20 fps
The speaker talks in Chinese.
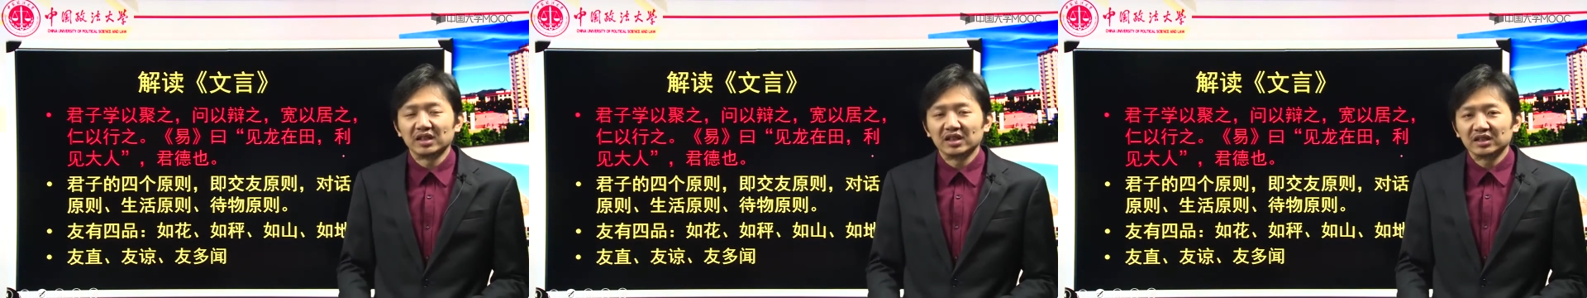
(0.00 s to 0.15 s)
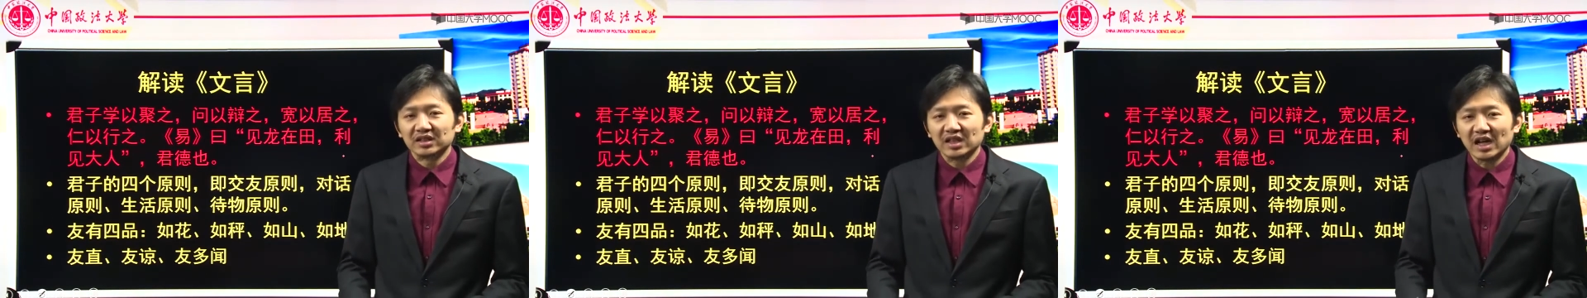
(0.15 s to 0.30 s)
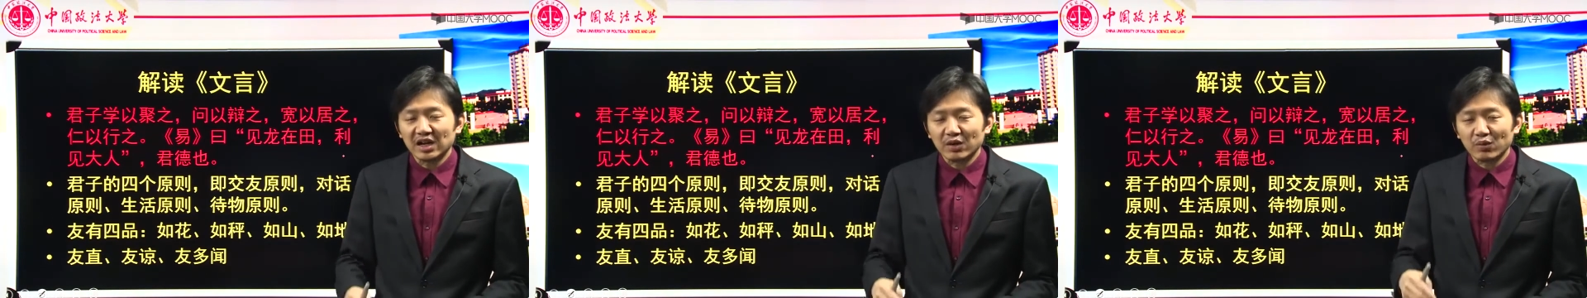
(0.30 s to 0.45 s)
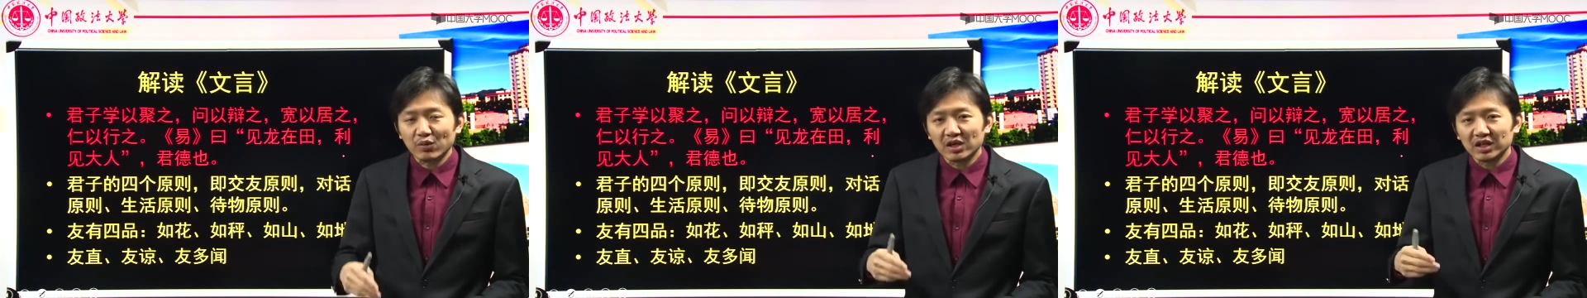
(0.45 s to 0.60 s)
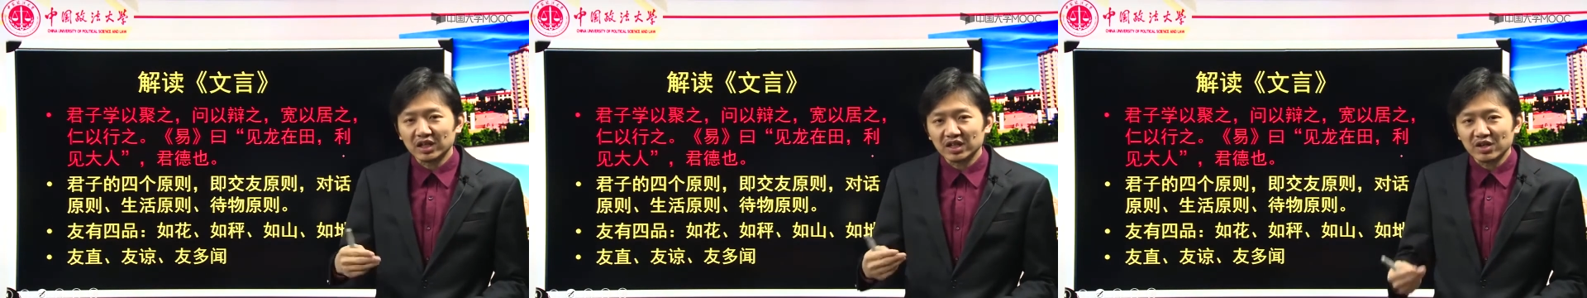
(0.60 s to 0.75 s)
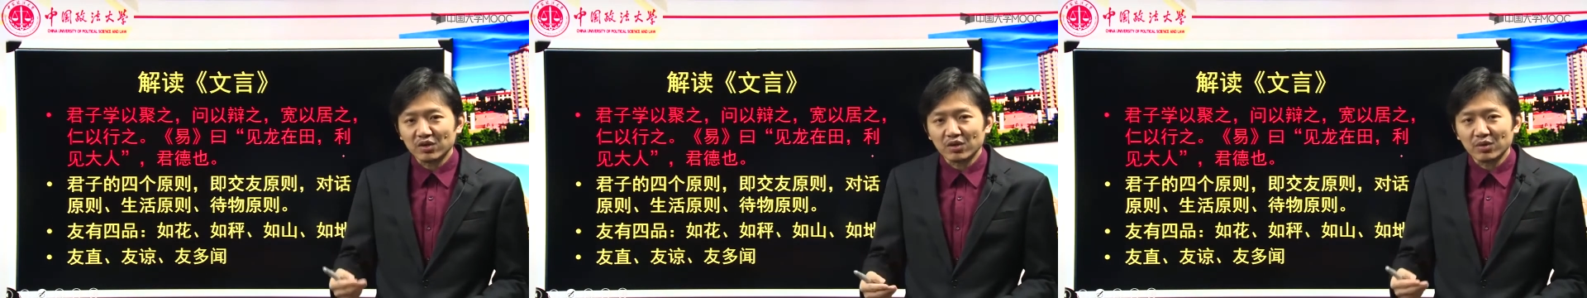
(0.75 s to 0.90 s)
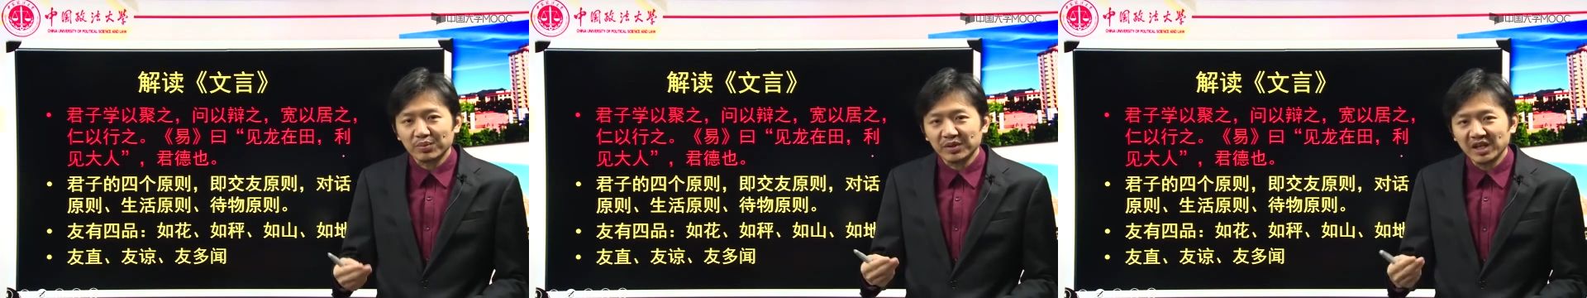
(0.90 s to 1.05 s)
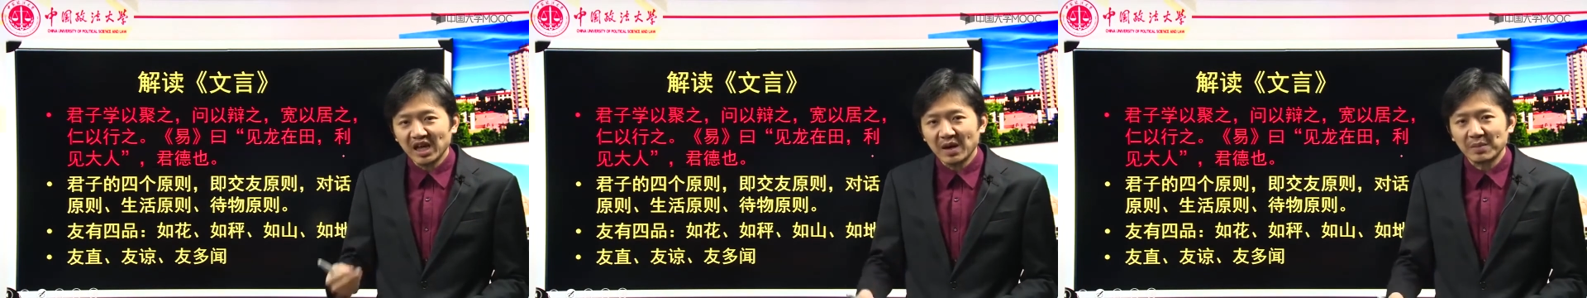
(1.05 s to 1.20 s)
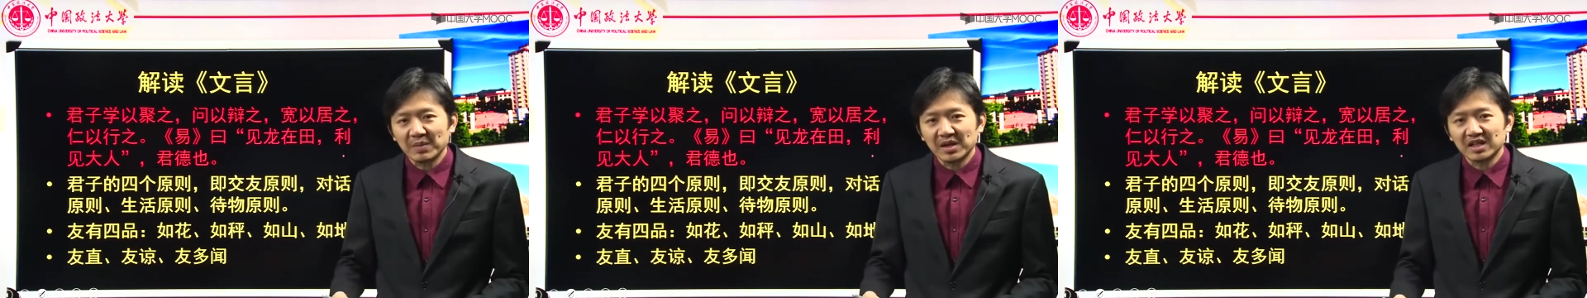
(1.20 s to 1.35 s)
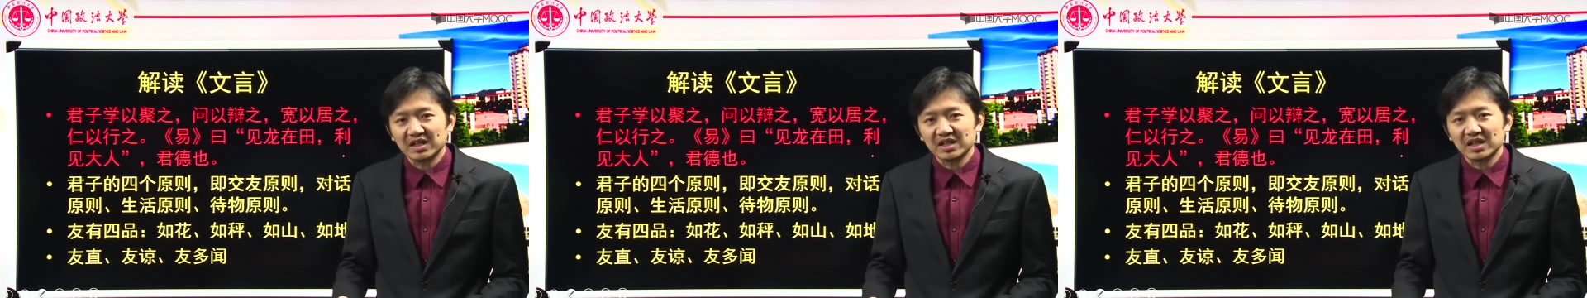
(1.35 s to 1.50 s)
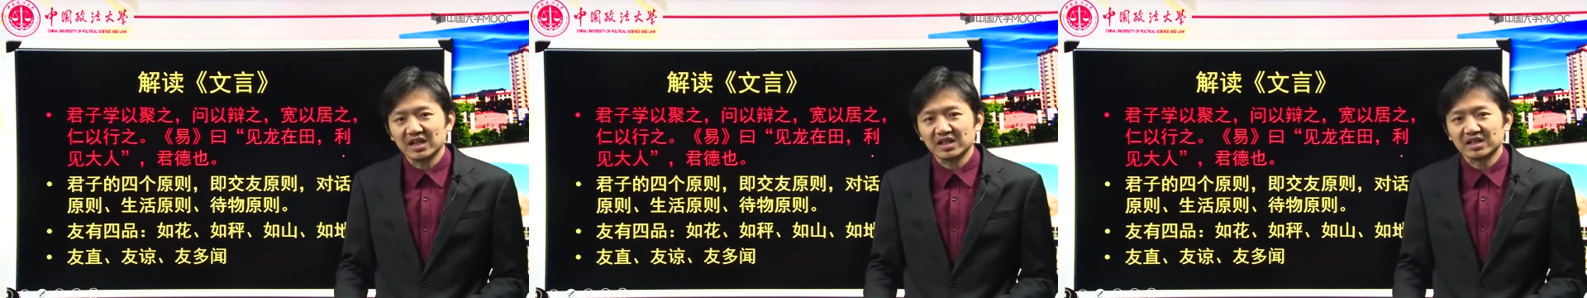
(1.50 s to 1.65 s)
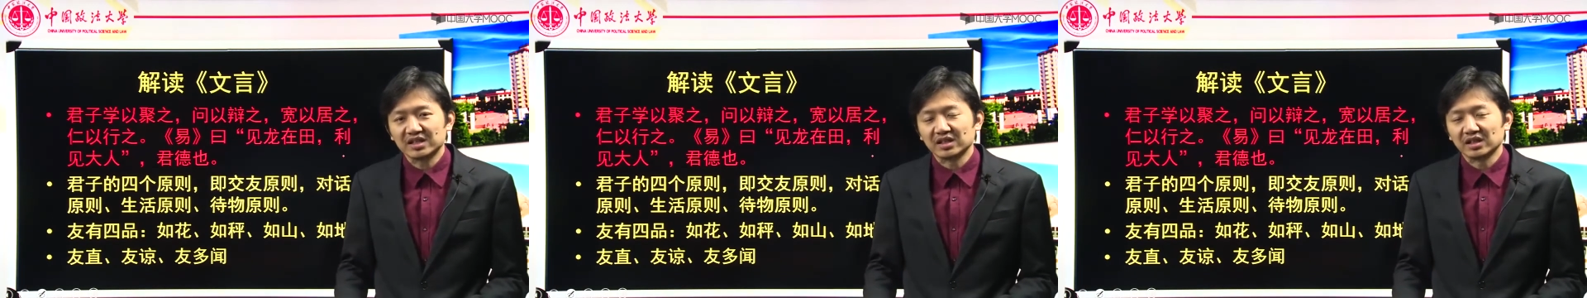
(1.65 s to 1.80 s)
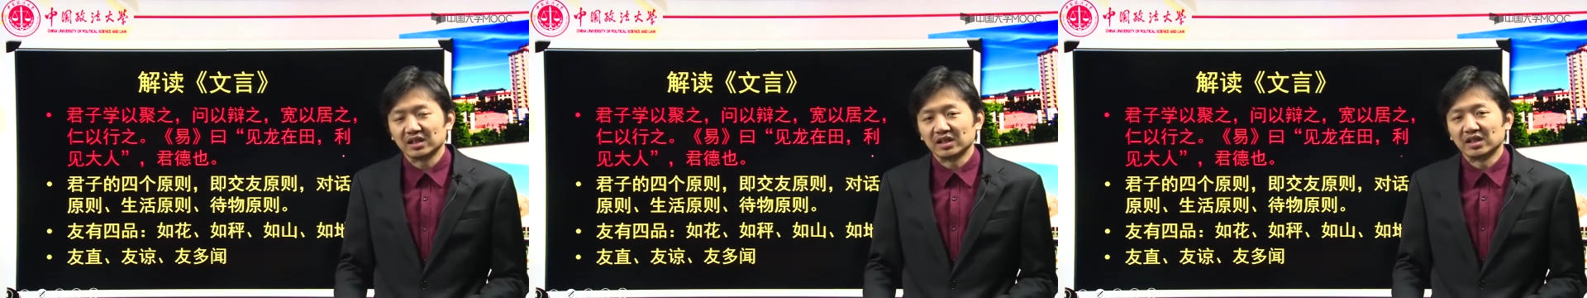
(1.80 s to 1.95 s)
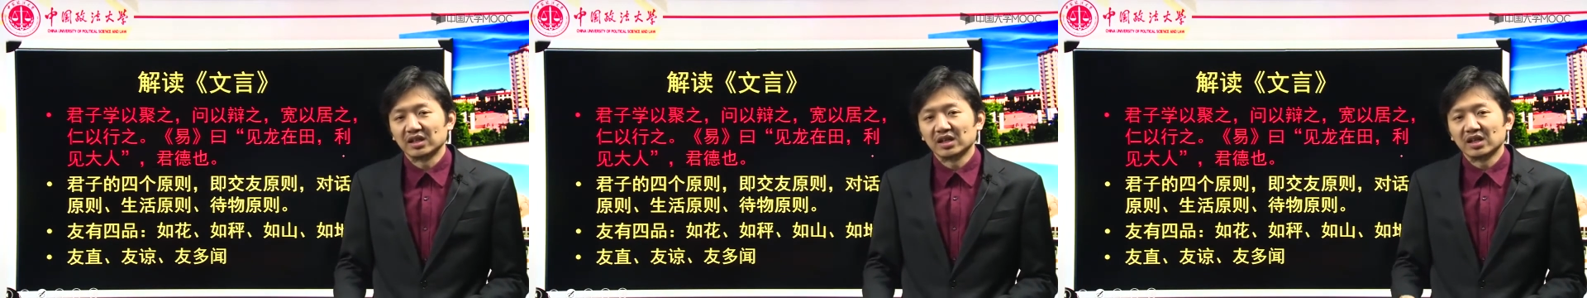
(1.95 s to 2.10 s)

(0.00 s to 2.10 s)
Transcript: 但是我的这种片面的认识